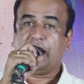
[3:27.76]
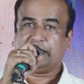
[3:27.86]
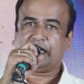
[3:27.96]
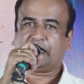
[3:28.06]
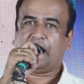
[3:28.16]

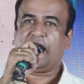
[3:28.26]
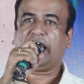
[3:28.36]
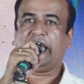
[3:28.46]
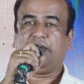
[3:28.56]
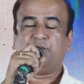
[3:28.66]

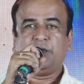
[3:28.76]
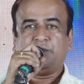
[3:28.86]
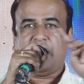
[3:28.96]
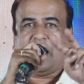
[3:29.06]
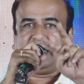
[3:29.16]
அதற்காக
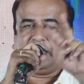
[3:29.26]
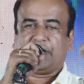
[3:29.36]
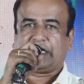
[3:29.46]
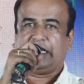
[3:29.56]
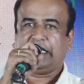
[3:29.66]
நான்
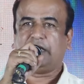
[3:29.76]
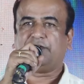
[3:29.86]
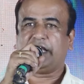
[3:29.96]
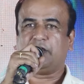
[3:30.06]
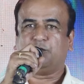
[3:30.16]
இவர்கள்
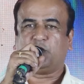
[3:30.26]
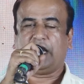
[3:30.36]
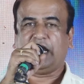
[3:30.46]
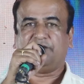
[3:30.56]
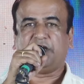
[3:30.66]
இருவரையும்
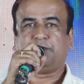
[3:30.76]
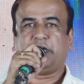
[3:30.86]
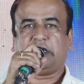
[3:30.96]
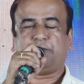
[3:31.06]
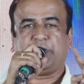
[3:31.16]
முதலில்
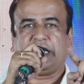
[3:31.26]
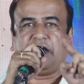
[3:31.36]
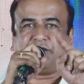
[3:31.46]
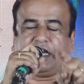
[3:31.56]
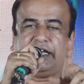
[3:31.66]
விடுபட்டு பிறகு
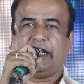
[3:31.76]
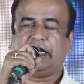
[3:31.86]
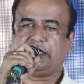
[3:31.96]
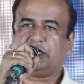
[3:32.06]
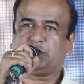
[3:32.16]
அவர்களை
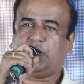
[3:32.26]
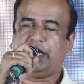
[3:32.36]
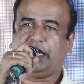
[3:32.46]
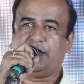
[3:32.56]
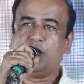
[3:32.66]
எடுத்து
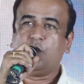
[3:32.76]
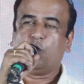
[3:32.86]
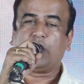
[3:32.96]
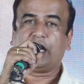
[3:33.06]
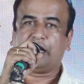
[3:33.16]
சொல்லி
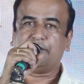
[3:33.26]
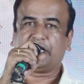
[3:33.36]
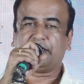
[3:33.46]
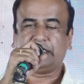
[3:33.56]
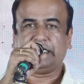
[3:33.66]

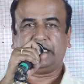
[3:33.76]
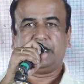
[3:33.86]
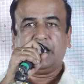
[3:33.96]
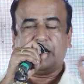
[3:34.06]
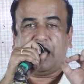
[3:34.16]
உங்களிடமிருந்து
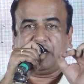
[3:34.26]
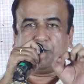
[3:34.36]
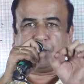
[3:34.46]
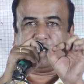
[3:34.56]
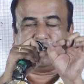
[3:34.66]
நான்
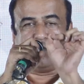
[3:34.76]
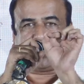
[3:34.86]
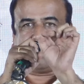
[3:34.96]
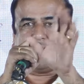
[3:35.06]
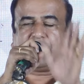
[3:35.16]
இப்பொழுது
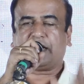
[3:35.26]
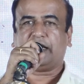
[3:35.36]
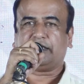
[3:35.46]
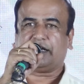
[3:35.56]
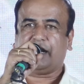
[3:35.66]
முக்கியமான
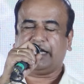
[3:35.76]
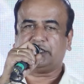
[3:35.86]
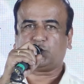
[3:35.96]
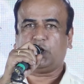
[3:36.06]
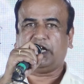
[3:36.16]
கருத்துக்களை
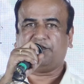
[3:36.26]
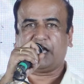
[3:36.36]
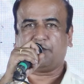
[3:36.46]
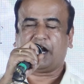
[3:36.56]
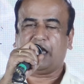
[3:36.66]
சொல்லி
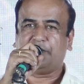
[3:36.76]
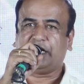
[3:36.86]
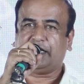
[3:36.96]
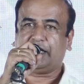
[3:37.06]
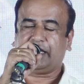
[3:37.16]
விடைபெறலாம்
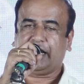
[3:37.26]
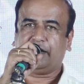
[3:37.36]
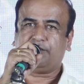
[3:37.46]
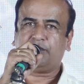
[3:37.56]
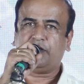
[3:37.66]
என்று இருக்கிறேன்